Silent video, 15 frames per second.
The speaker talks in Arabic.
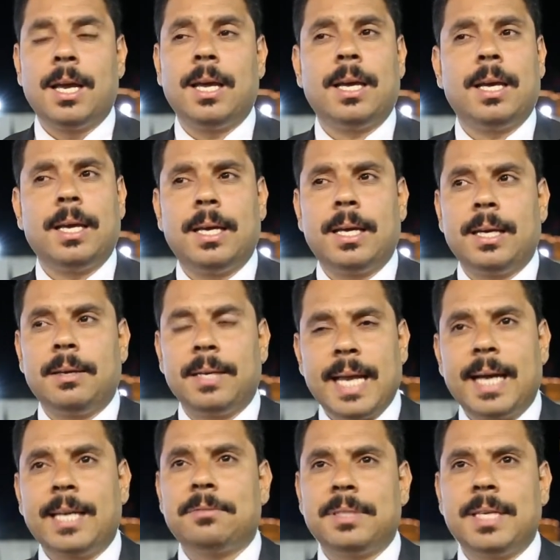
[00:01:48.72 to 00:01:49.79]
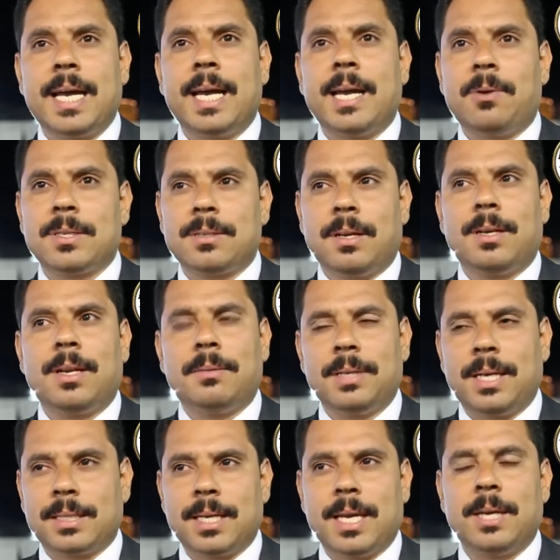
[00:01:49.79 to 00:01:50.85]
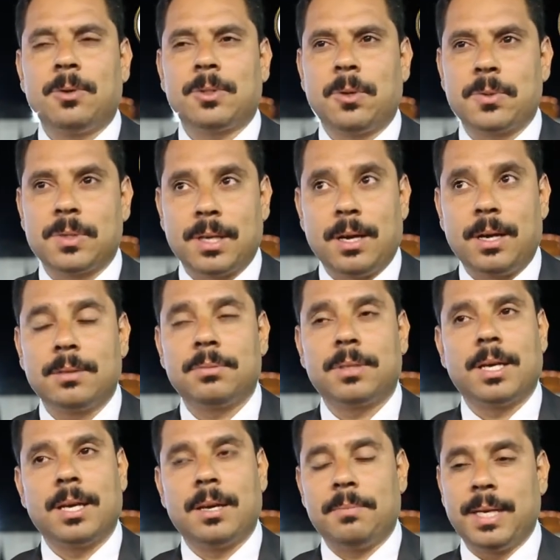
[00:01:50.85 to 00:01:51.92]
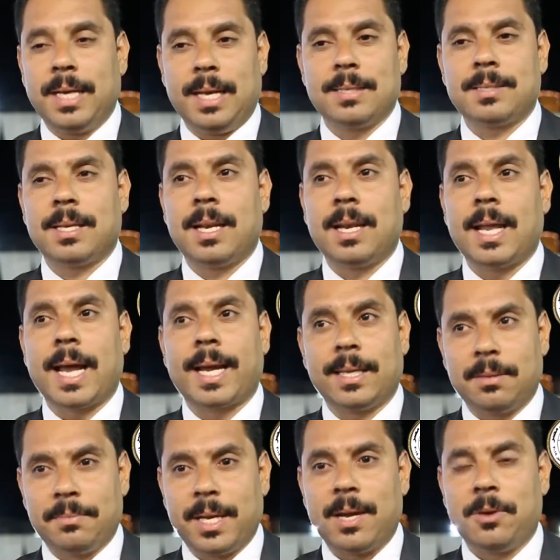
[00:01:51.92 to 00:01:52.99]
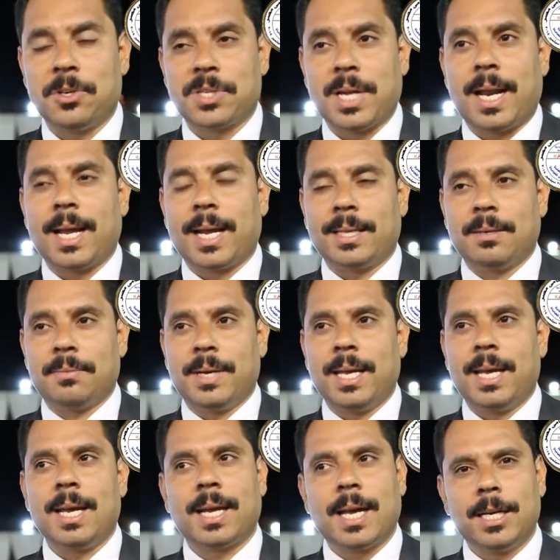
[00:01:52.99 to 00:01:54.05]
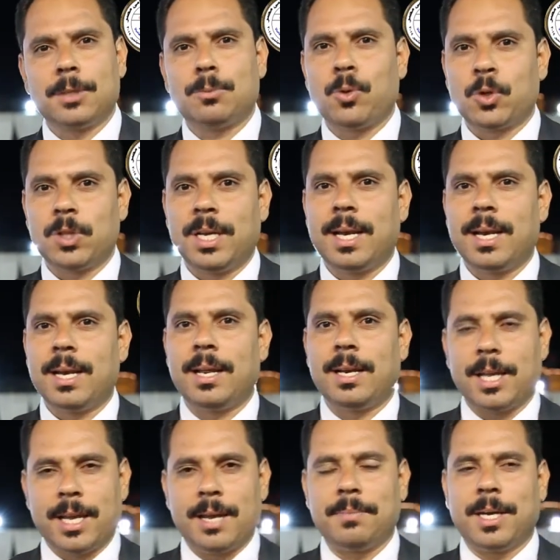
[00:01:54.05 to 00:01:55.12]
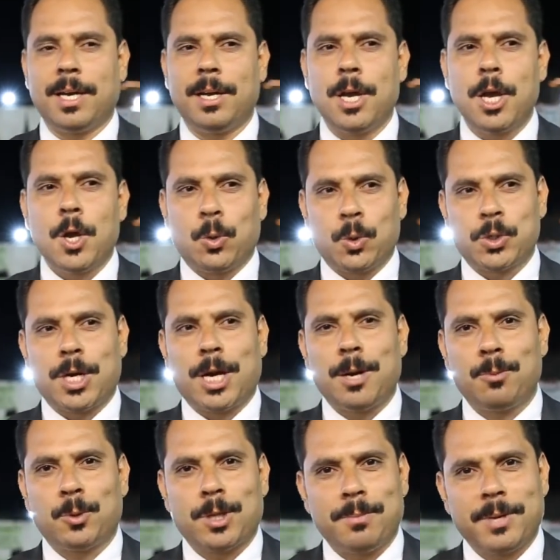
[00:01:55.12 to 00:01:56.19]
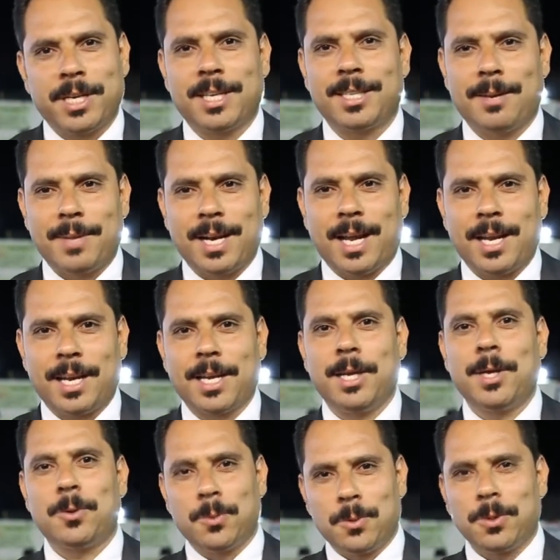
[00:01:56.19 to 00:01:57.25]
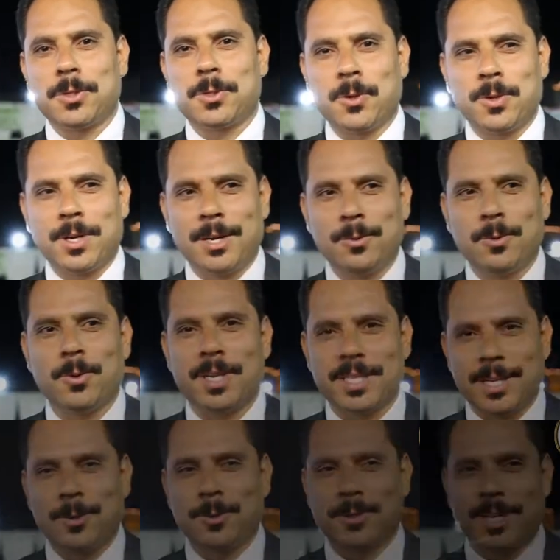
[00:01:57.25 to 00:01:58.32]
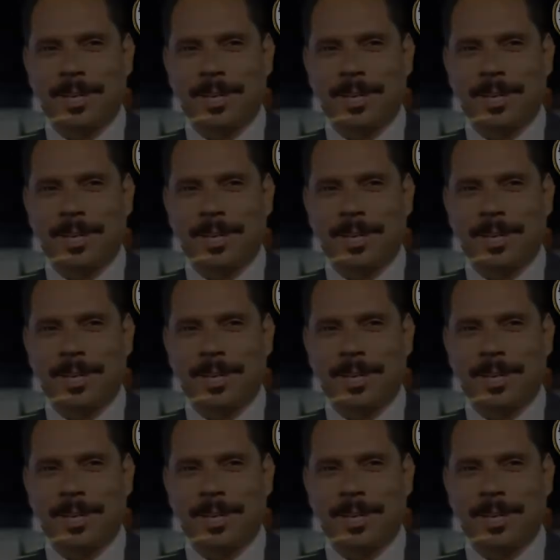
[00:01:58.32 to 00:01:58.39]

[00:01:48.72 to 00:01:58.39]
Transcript: آه، يعني في النهايه وصلنا بنتائج وتوصيات من حيث الاكاديميه وانشاء الاكاديميه كانت مرضيه للجميع وان شاء الله المؤتمر يكتمل على خير وشكرا وكل سنه وانتم